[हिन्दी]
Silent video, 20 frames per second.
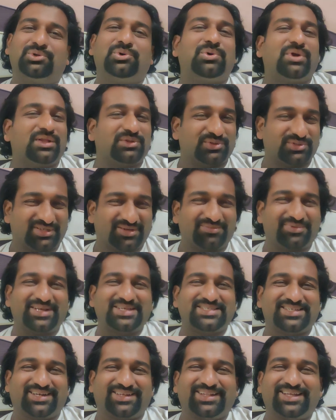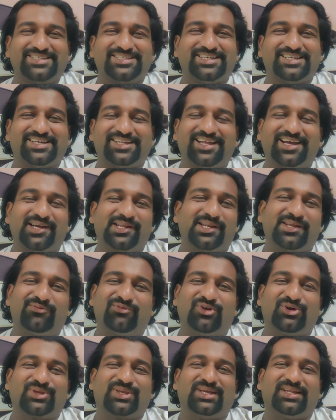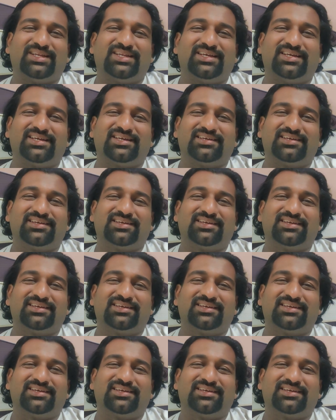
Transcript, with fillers: थोड़ा तो सरप्राइज़ रखना चाहिए ना अगले ब्लॉग के लिए